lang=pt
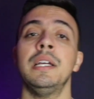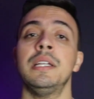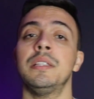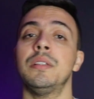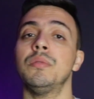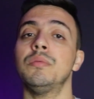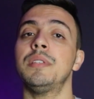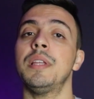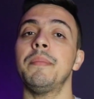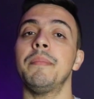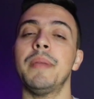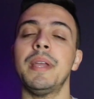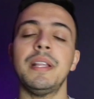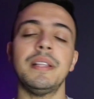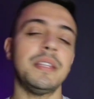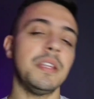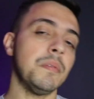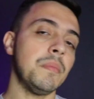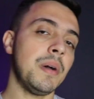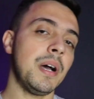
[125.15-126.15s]
Então também
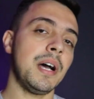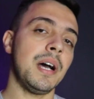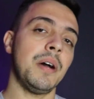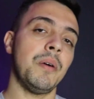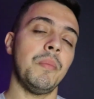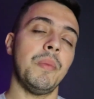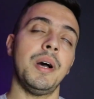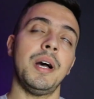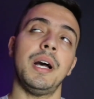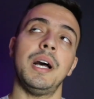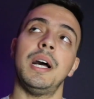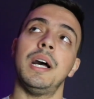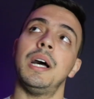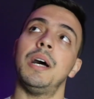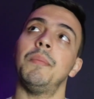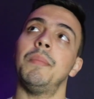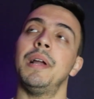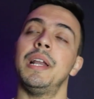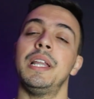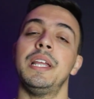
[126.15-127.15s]
tem uma, uma,
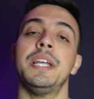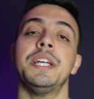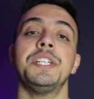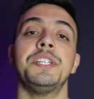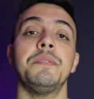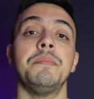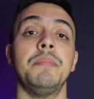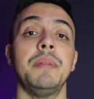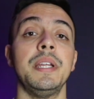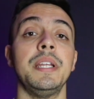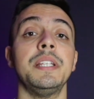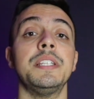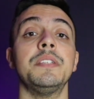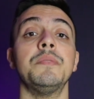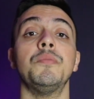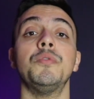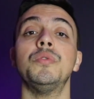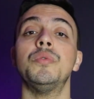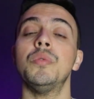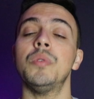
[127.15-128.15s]
uma, linha de brindes
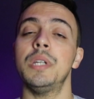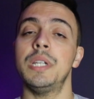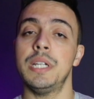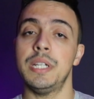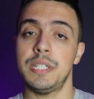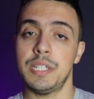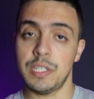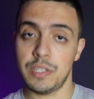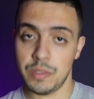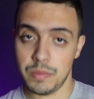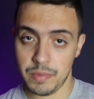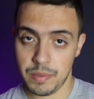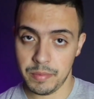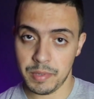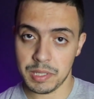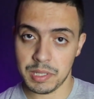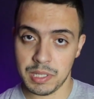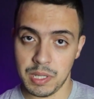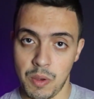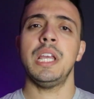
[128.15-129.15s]
muito grande a
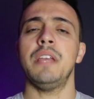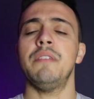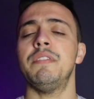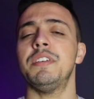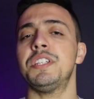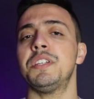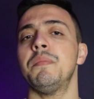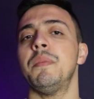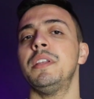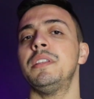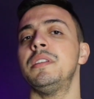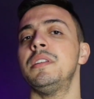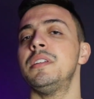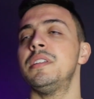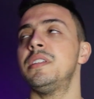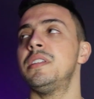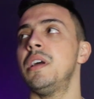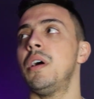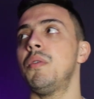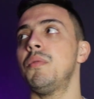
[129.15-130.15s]
sublimação. Investimento
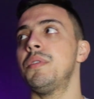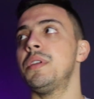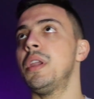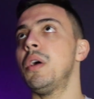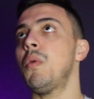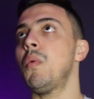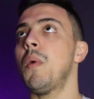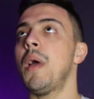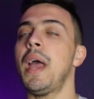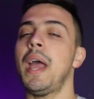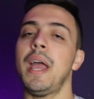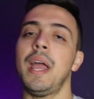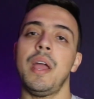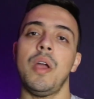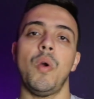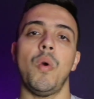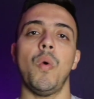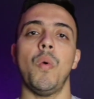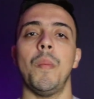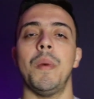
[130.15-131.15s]
inicial não é
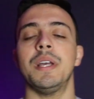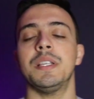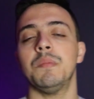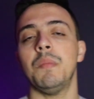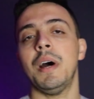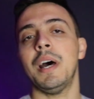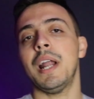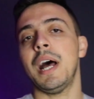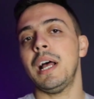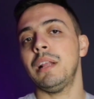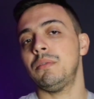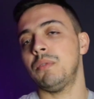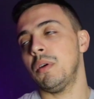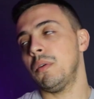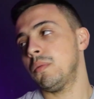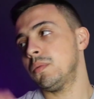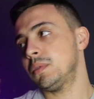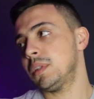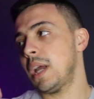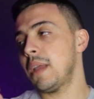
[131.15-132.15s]
o mais barato, é
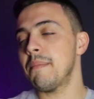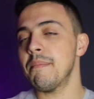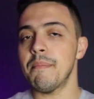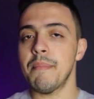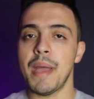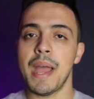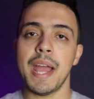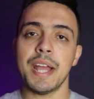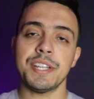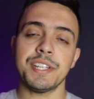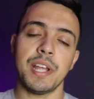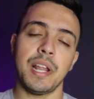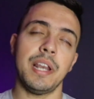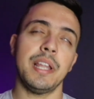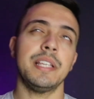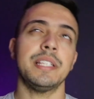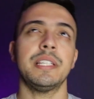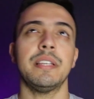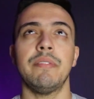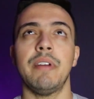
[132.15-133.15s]
está em média
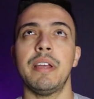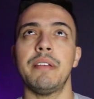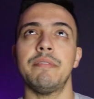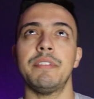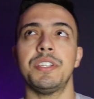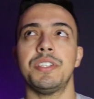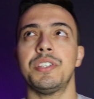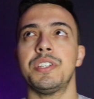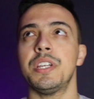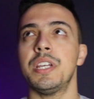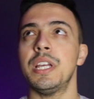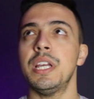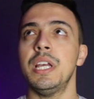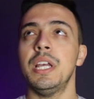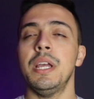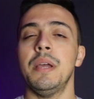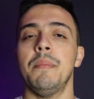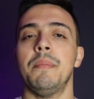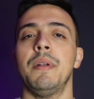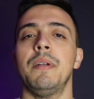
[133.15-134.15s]
ali, você vai investir
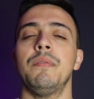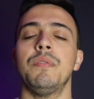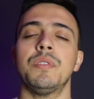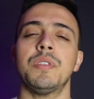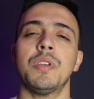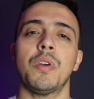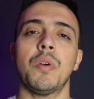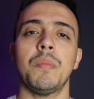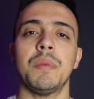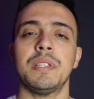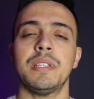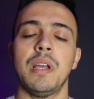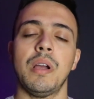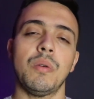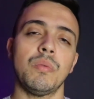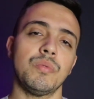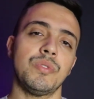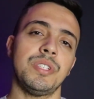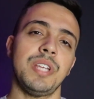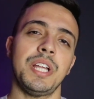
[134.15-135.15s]
para você começar
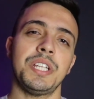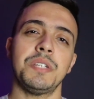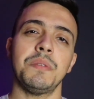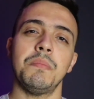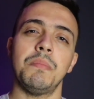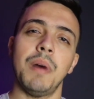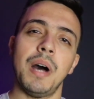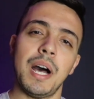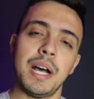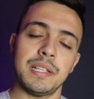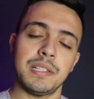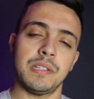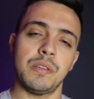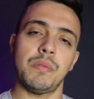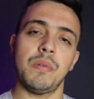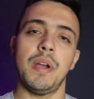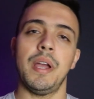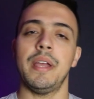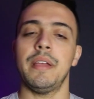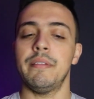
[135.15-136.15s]
com sete
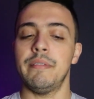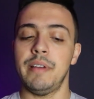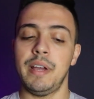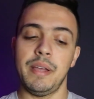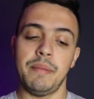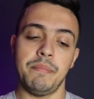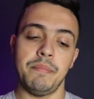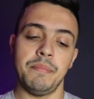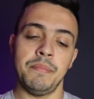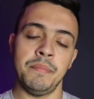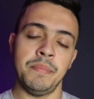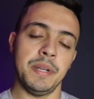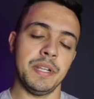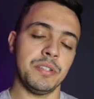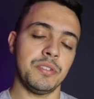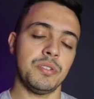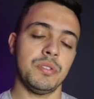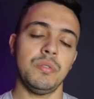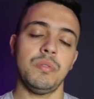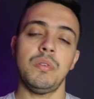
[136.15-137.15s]
básico aí, vai
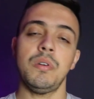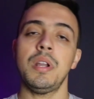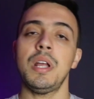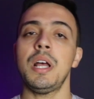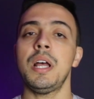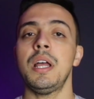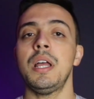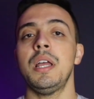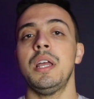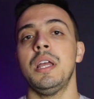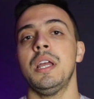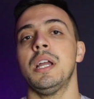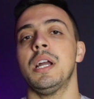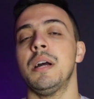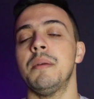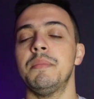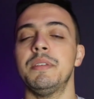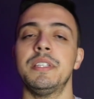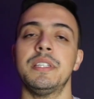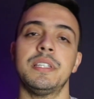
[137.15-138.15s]
impressora,
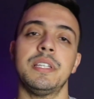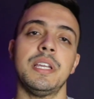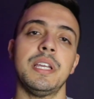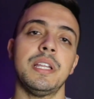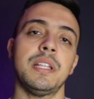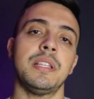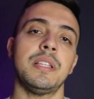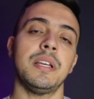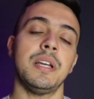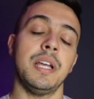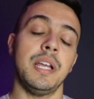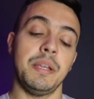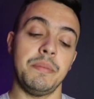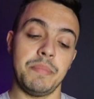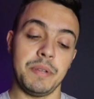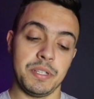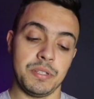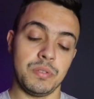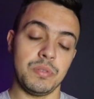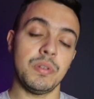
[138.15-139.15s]
camiseta, é,
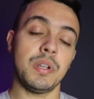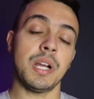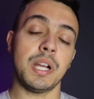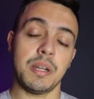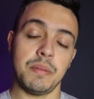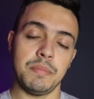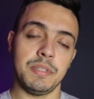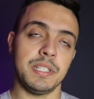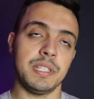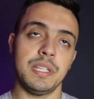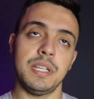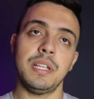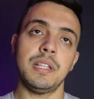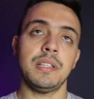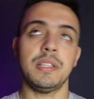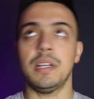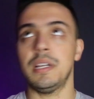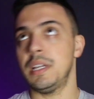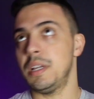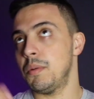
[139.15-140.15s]
impressora,
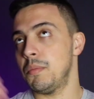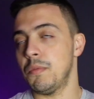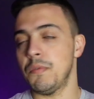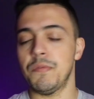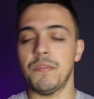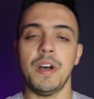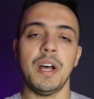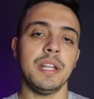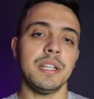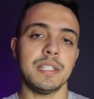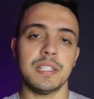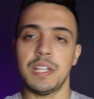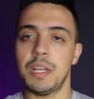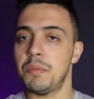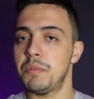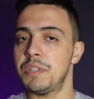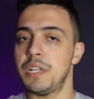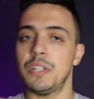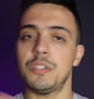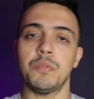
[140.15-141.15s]
camiseta e almofadas, né,
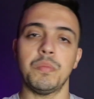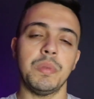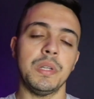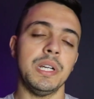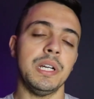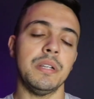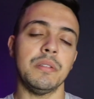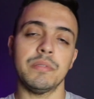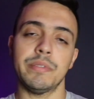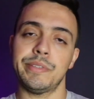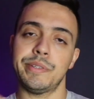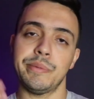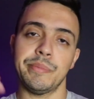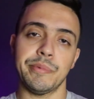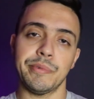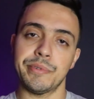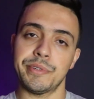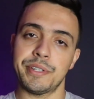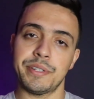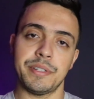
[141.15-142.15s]
objetos planos,
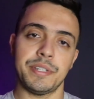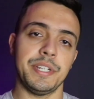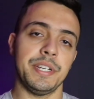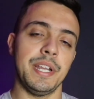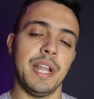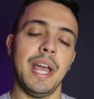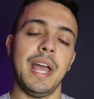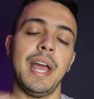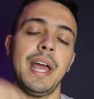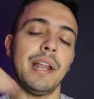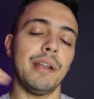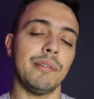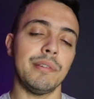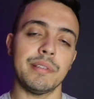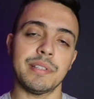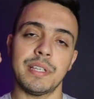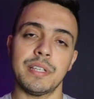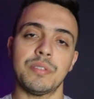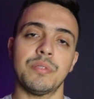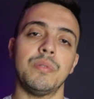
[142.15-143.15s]
tipo chinelo,
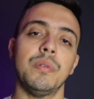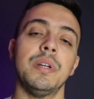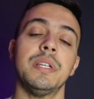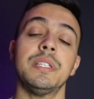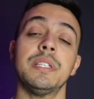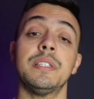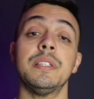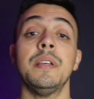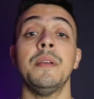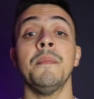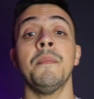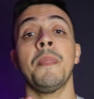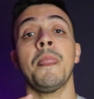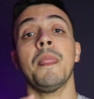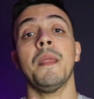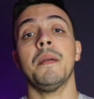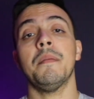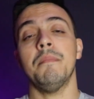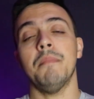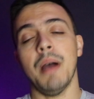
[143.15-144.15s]
essas coisas
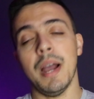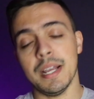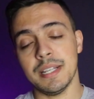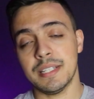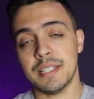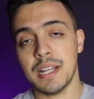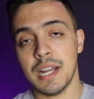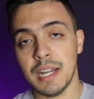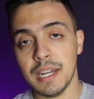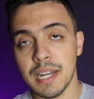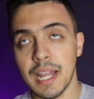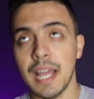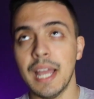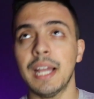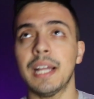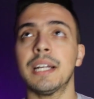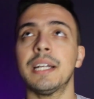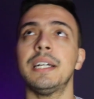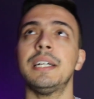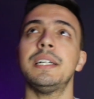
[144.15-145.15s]
mais
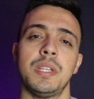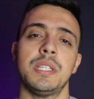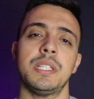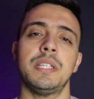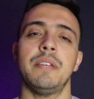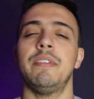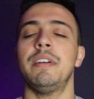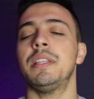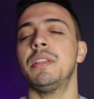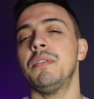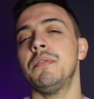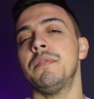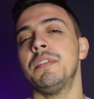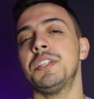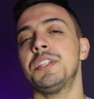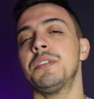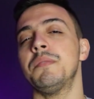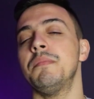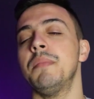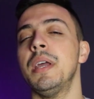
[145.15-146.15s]
caneca, você vai ter um
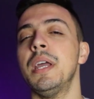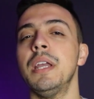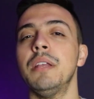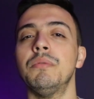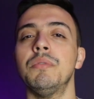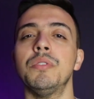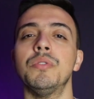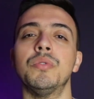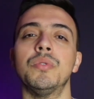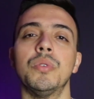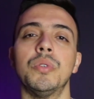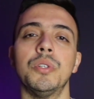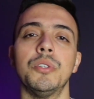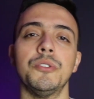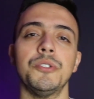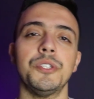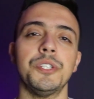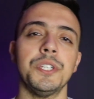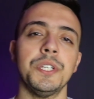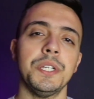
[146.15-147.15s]
investimento em torno
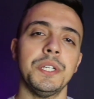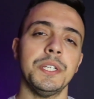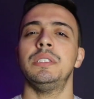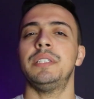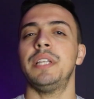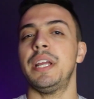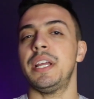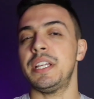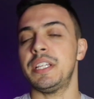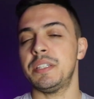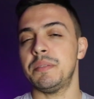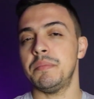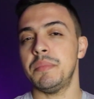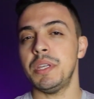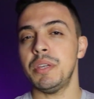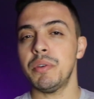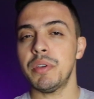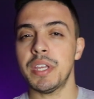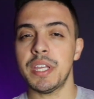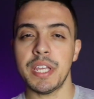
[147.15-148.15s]
de
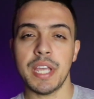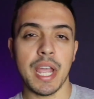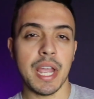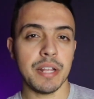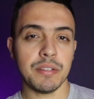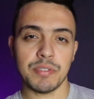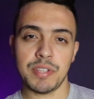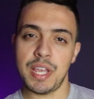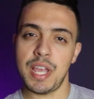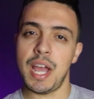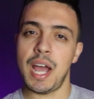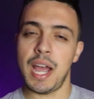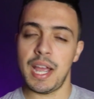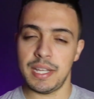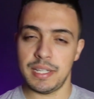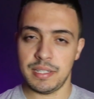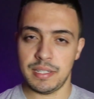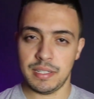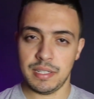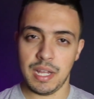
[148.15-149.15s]
R$
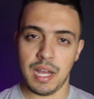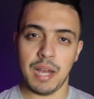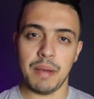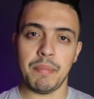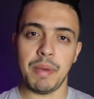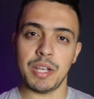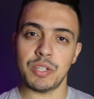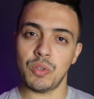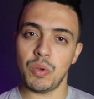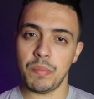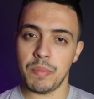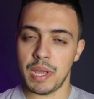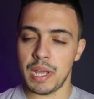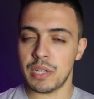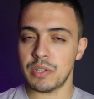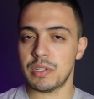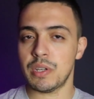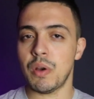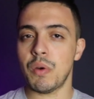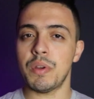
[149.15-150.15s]
reais, tá? Mais ou
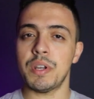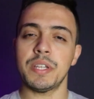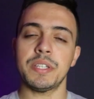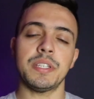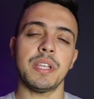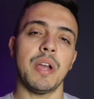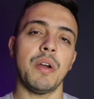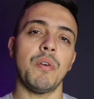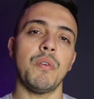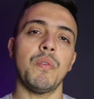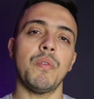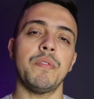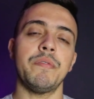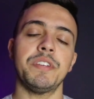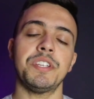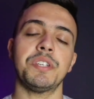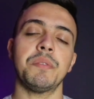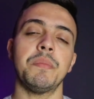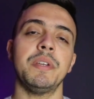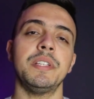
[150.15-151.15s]
menos é o, é o
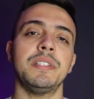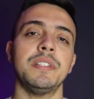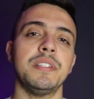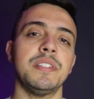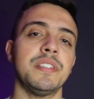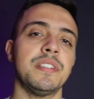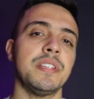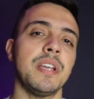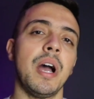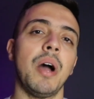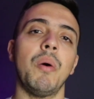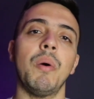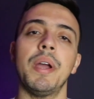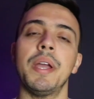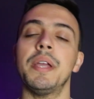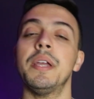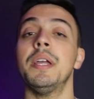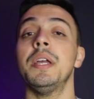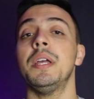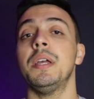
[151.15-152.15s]
investimento inicial
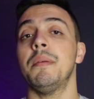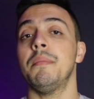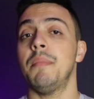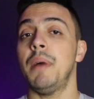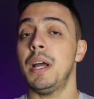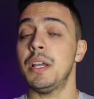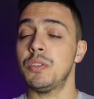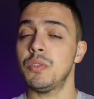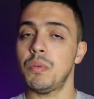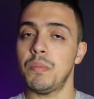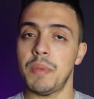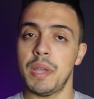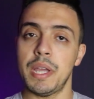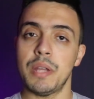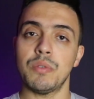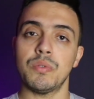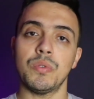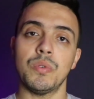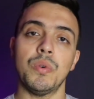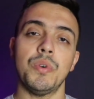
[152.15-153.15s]
aí, mais ou
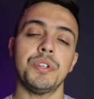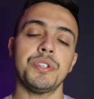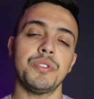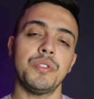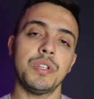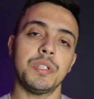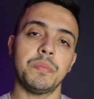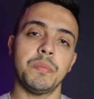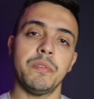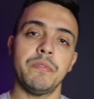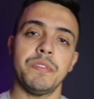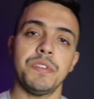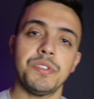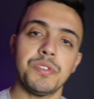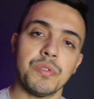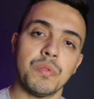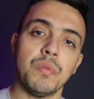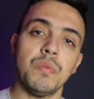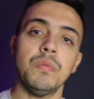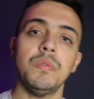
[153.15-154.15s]
menos hoje,
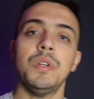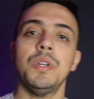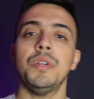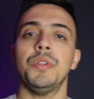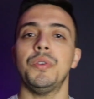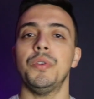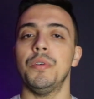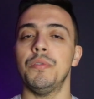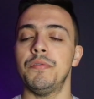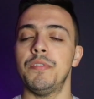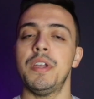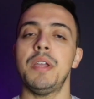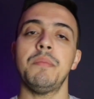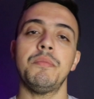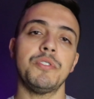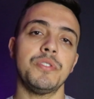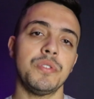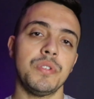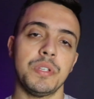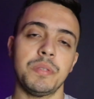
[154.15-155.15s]
2021
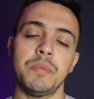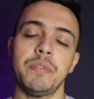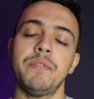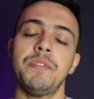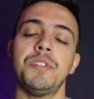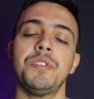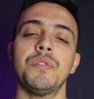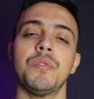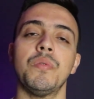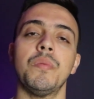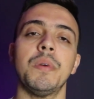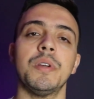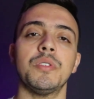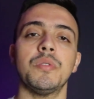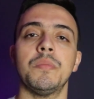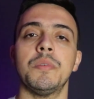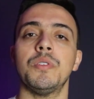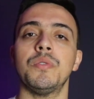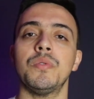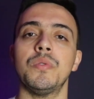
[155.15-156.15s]
novembro de 2021, mais ou
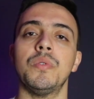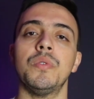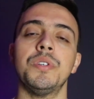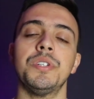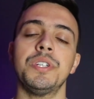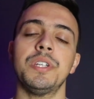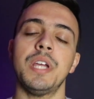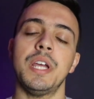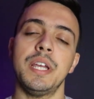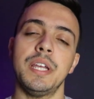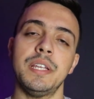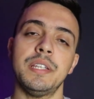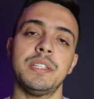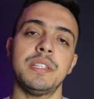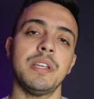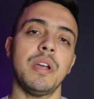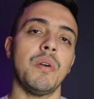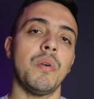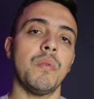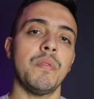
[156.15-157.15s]
menos hoje,
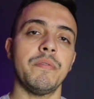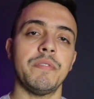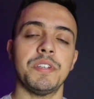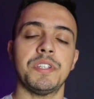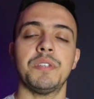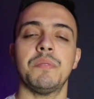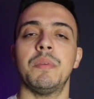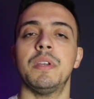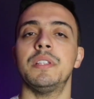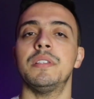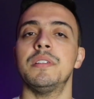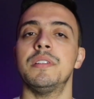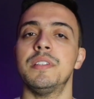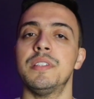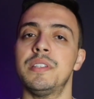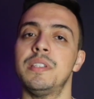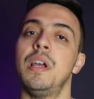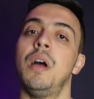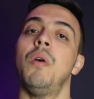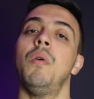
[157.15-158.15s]
esse é o investimento
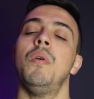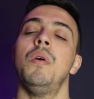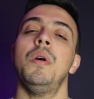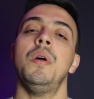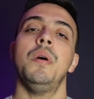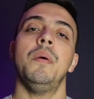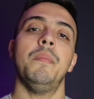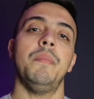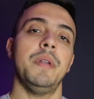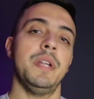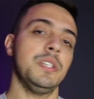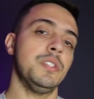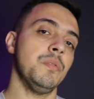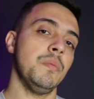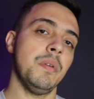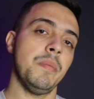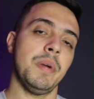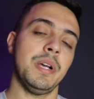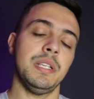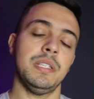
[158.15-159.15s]
inicial para a
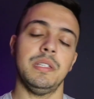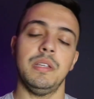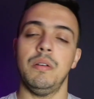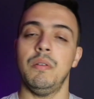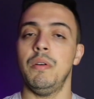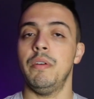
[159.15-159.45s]
sublimação.